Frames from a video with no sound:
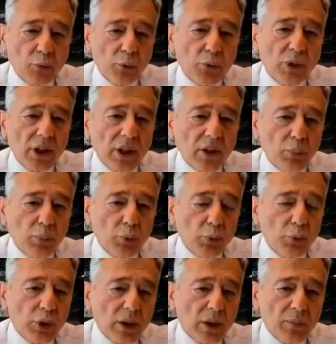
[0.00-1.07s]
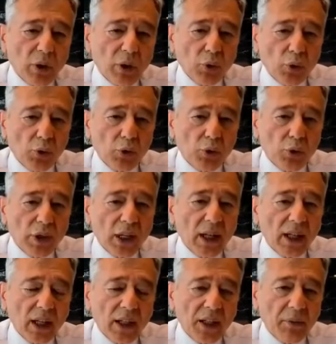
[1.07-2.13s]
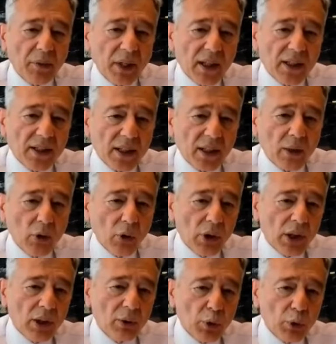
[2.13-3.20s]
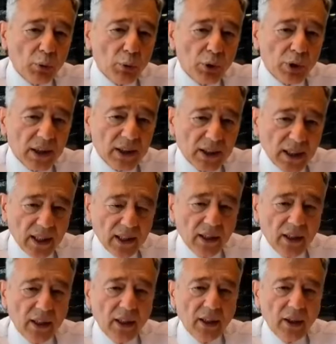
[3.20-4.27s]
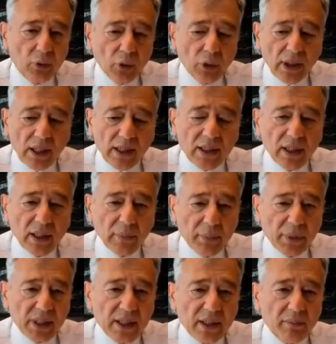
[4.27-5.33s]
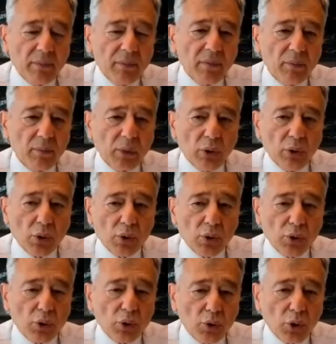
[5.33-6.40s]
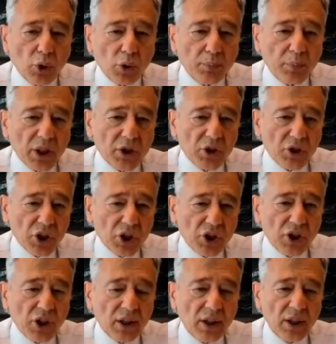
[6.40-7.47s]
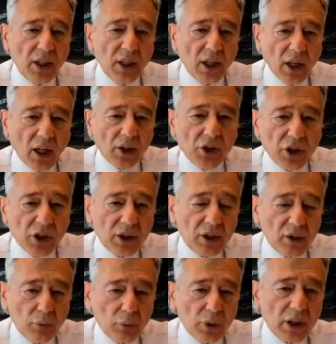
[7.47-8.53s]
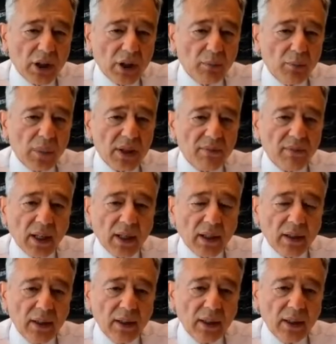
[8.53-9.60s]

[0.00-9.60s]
Türkiye'de bunu üretme konusunda herhangi bir eksikliği olan bir ülke değil. Dolayısıyla bizim biliyorsunuz 4-5 çeşit aşı üretimimiz var.